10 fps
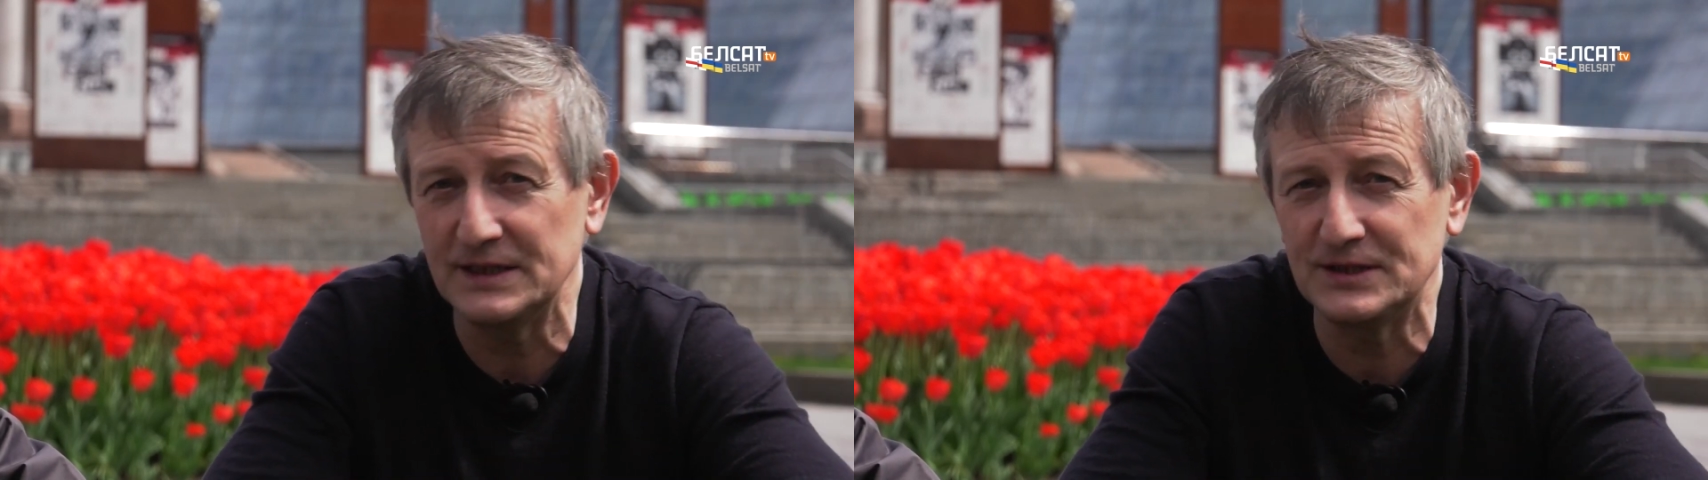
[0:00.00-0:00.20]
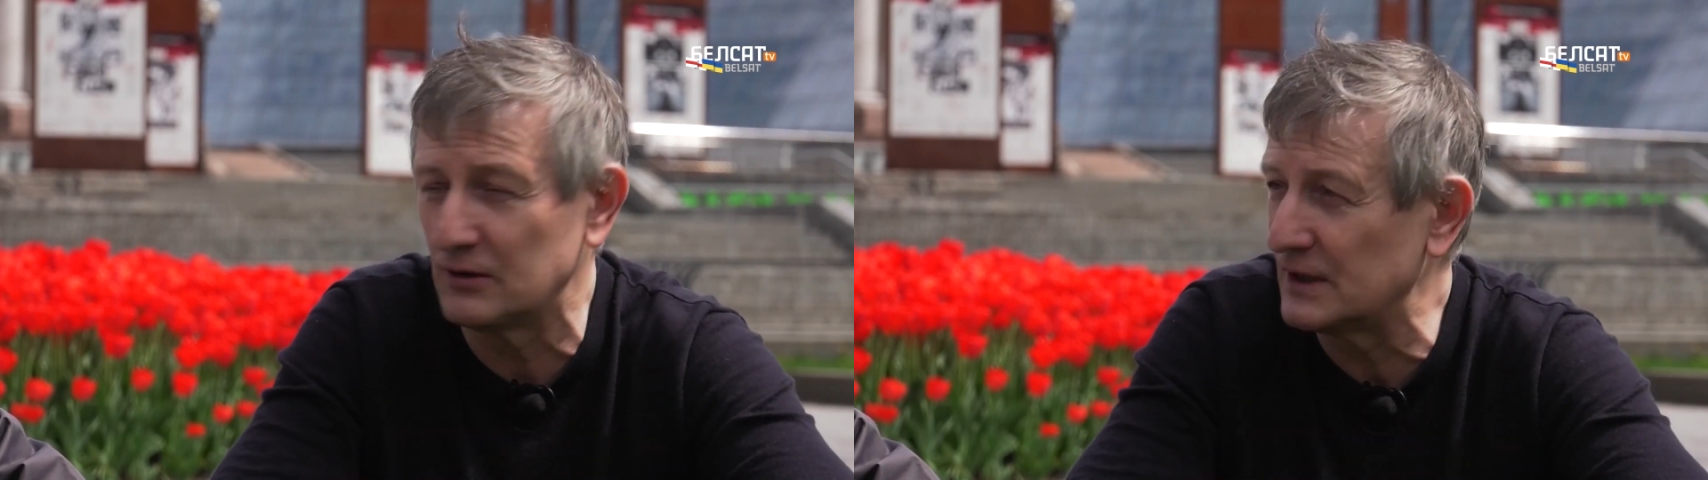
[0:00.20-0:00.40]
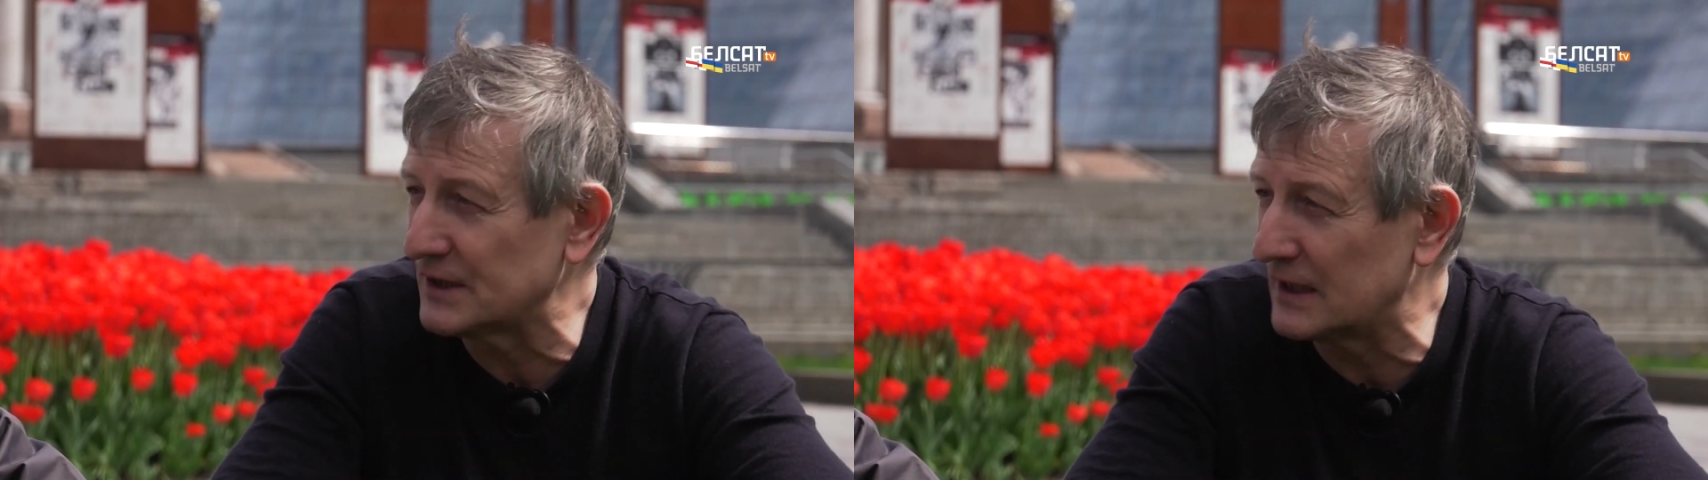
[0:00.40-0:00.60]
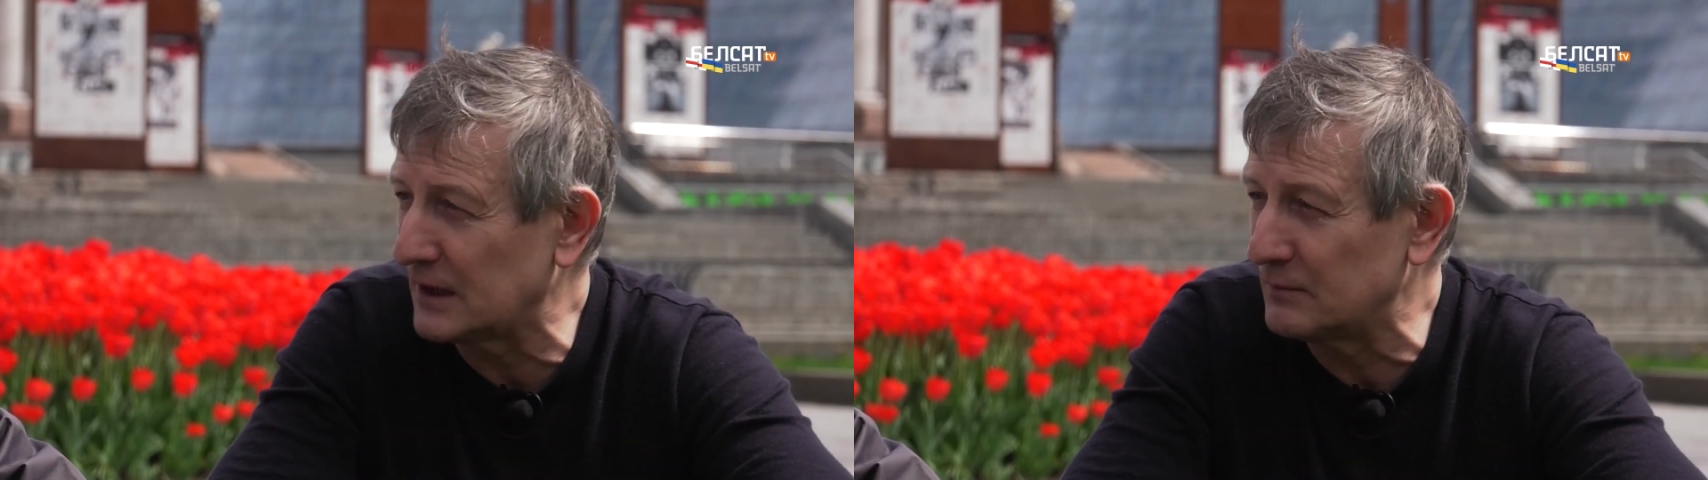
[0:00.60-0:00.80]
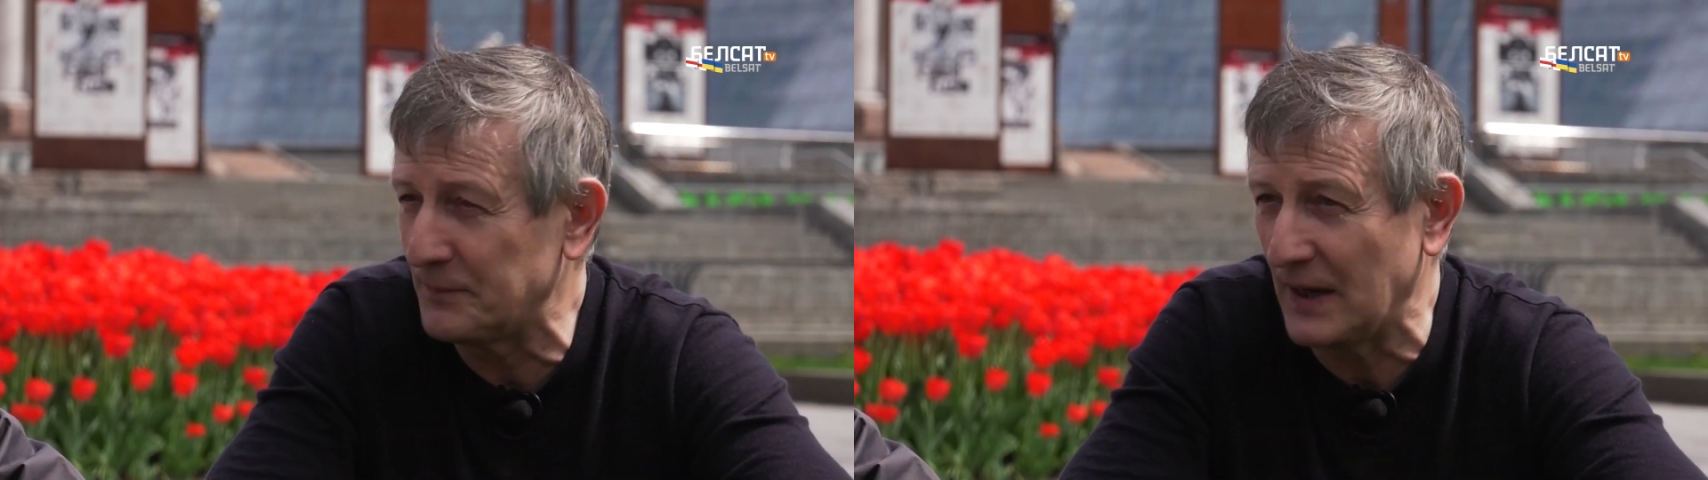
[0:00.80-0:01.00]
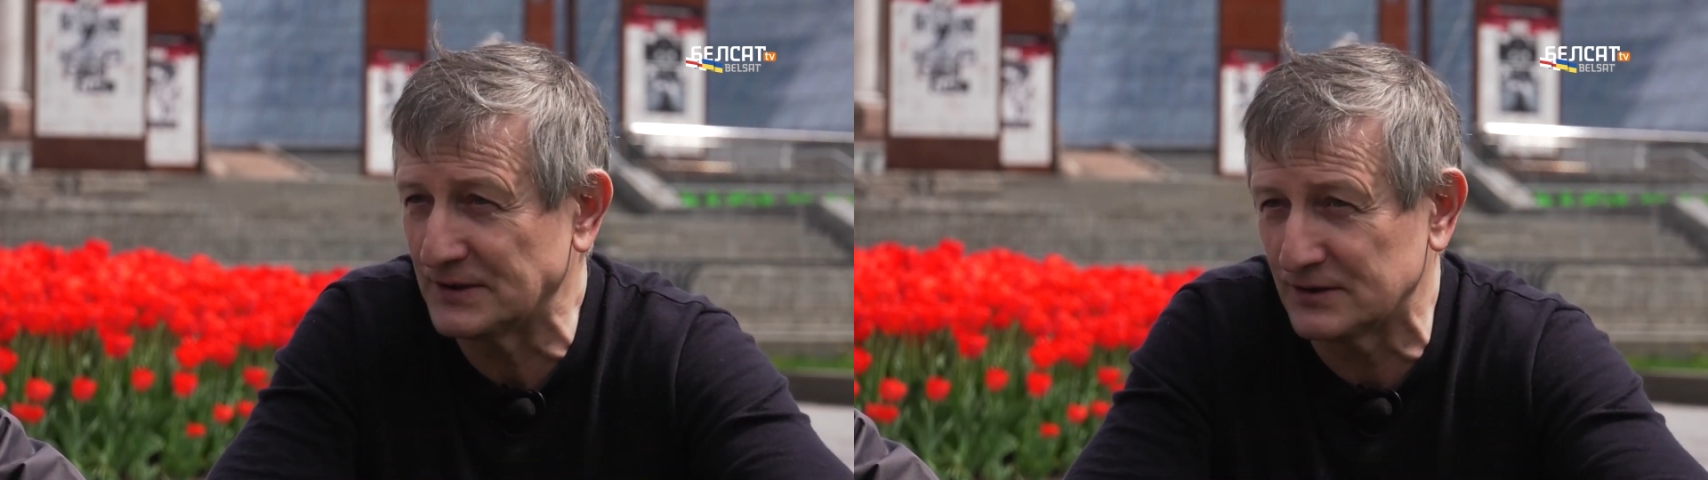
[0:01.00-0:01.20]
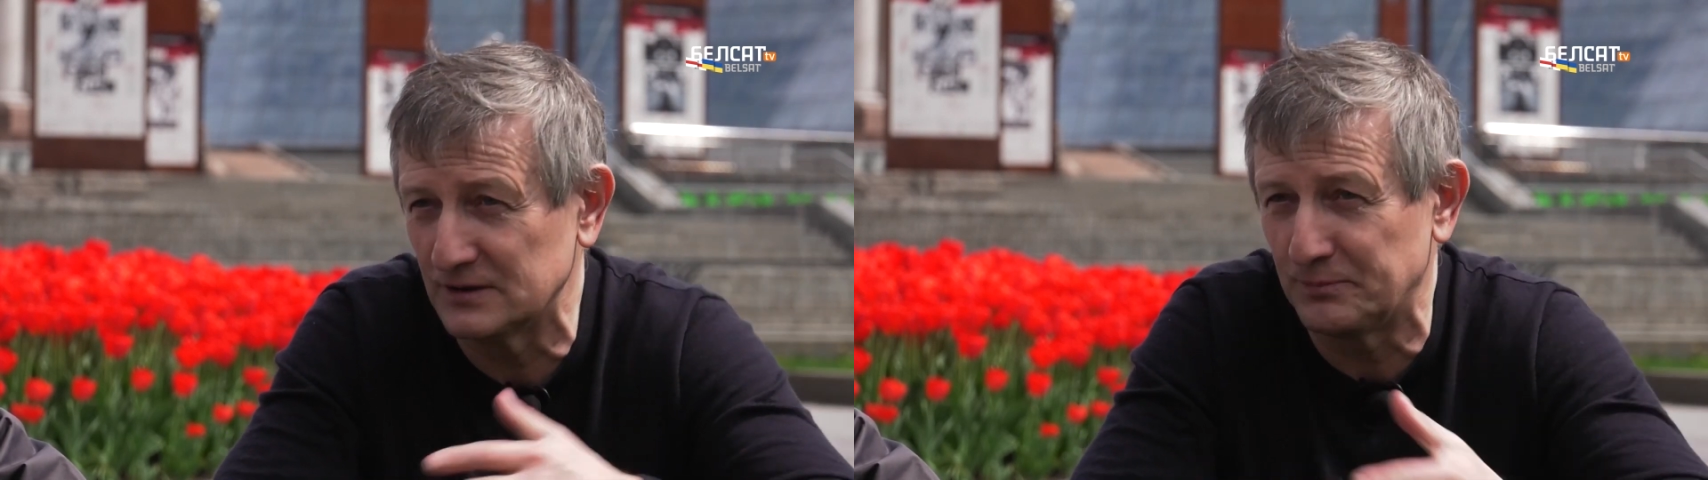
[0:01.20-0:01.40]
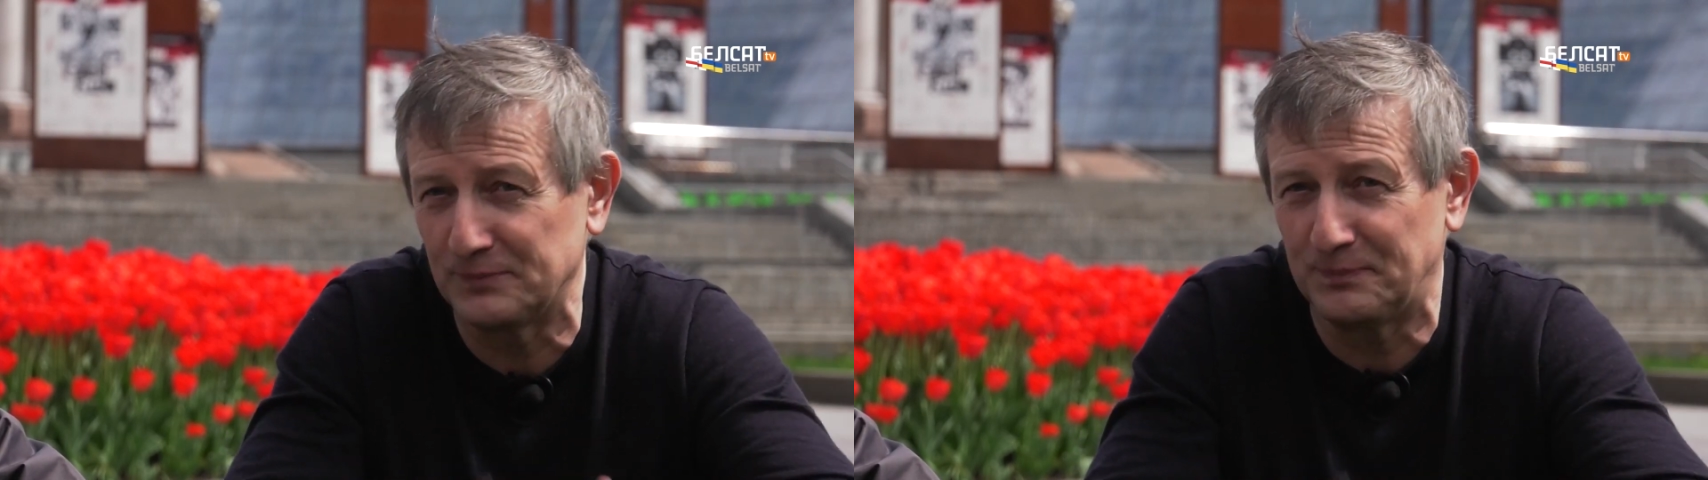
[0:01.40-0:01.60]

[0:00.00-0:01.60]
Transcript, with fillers: неделю назад, там опять э,